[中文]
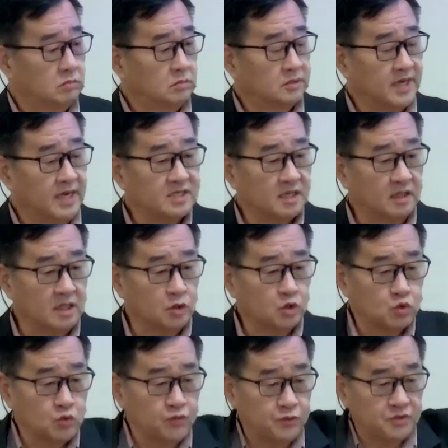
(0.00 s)
在神的
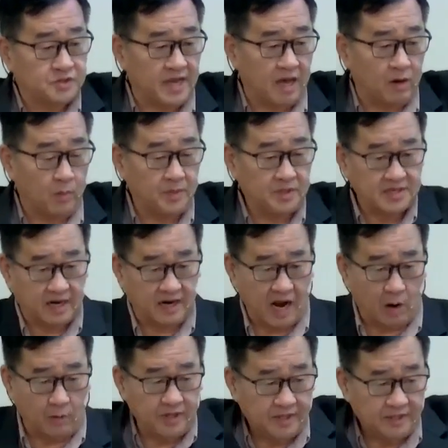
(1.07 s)
祝福下，我们像老
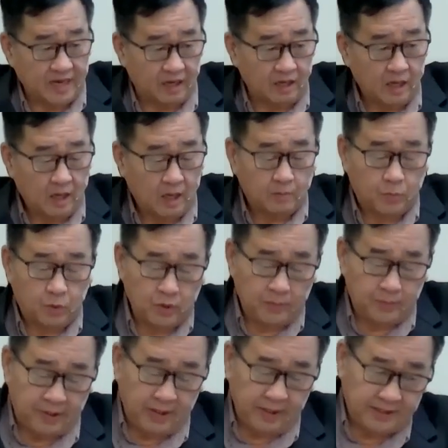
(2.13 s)
鹰一样，不会
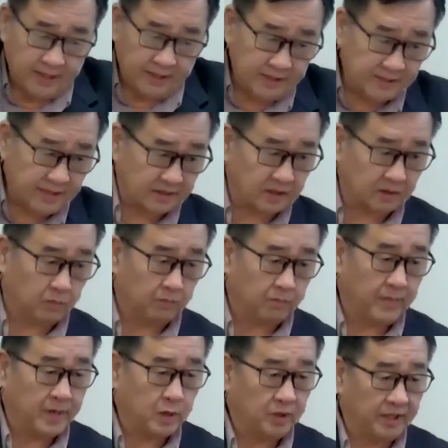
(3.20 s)
疲倦，一下子没
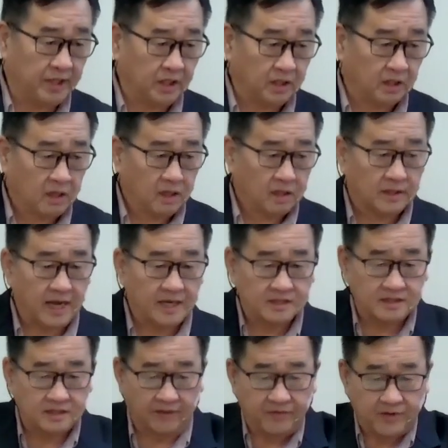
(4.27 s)
有力。在
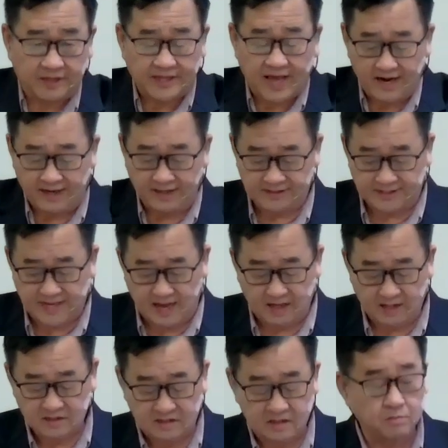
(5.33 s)
神的带领下
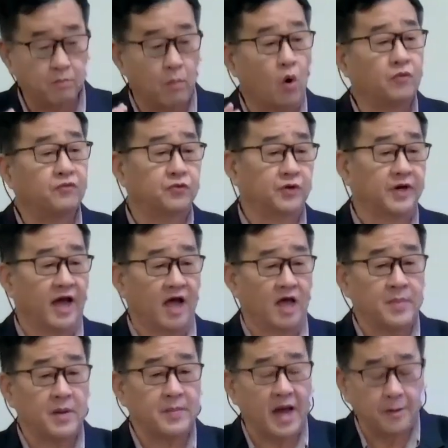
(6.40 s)
是蒙福的，哎，没
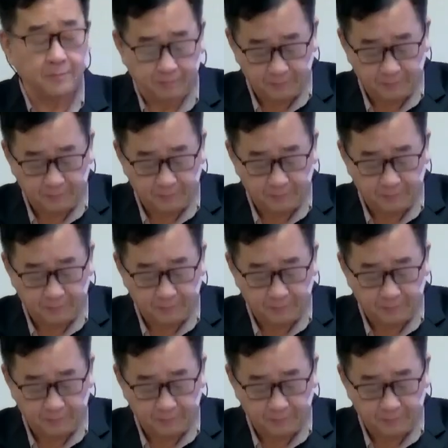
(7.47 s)
有吗？